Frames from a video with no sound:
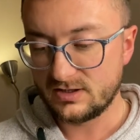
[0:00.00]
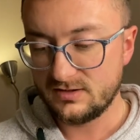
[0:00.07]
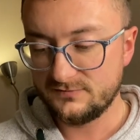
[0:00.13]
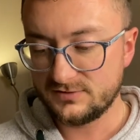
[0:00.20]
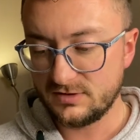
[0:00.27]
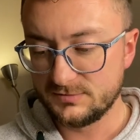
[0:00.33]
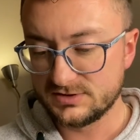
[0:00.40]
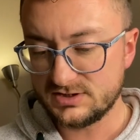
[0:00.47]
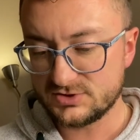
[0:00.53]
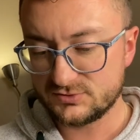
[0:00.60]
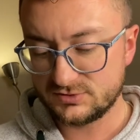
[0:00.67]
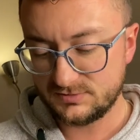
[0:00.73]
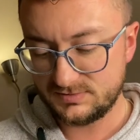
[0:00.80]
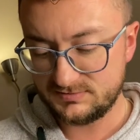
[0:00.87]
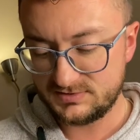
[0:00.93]
W komentarzu
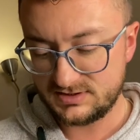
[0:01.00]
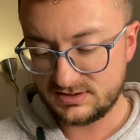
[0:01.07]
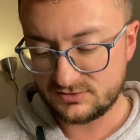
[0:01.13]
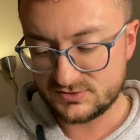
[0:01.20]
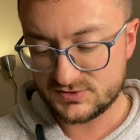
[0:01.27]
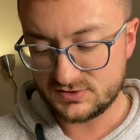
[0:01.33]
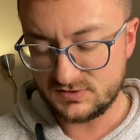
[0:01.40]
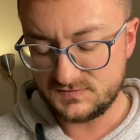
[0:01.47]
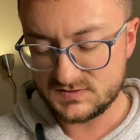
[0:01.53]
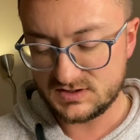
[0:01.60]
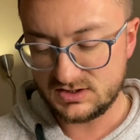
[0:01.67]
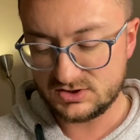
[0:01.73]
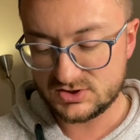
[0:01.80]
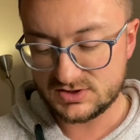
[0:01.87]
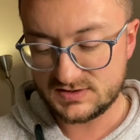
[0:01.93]
do Biblii
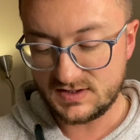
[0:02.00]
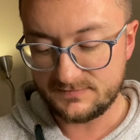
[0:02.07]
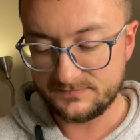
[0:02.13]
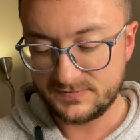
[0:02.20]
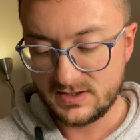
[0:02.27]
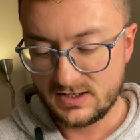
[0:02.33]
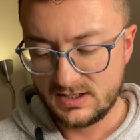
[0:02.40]
Jerozolimskiej czytam: